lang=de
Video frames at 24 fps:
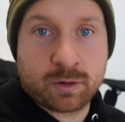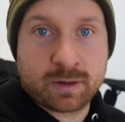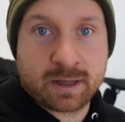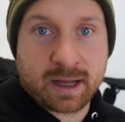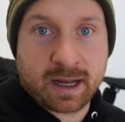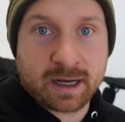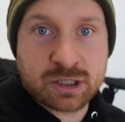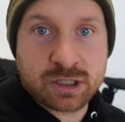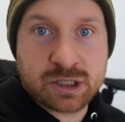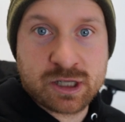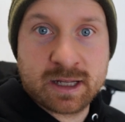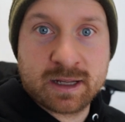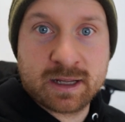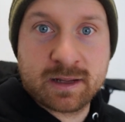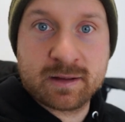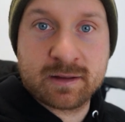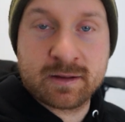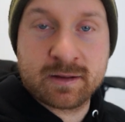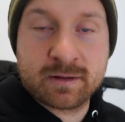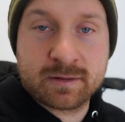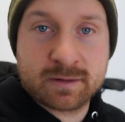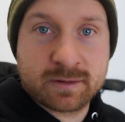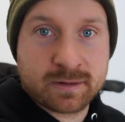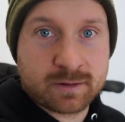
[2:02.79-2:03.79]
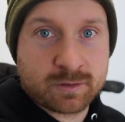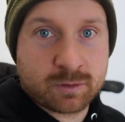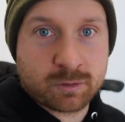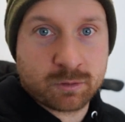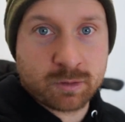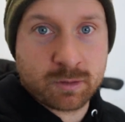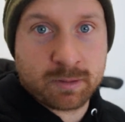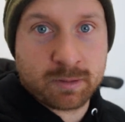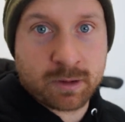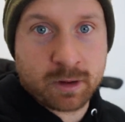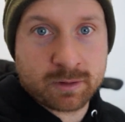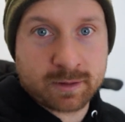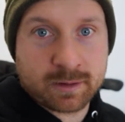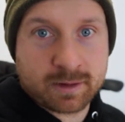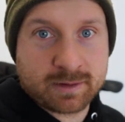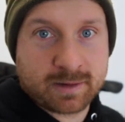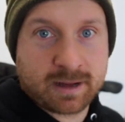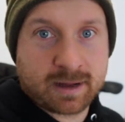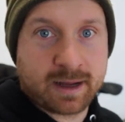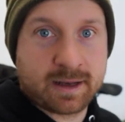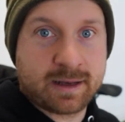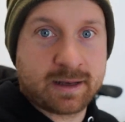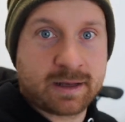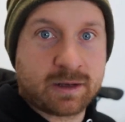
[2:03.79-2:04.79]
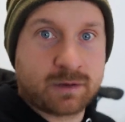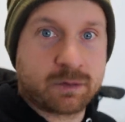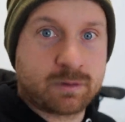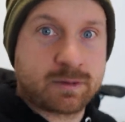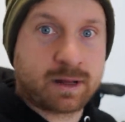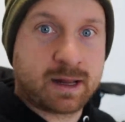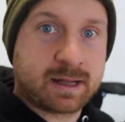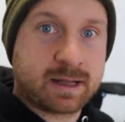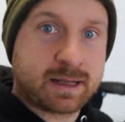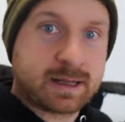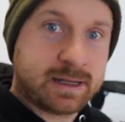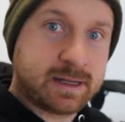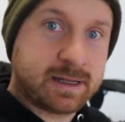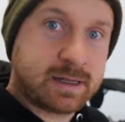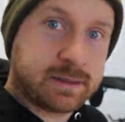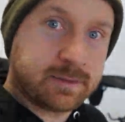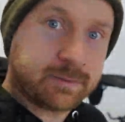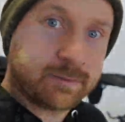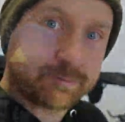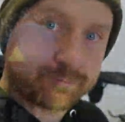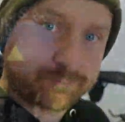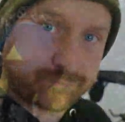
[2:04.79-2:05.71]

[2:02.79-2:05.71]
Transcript: die Anstiege sind so gebaut, dass sie einen nicht total killen.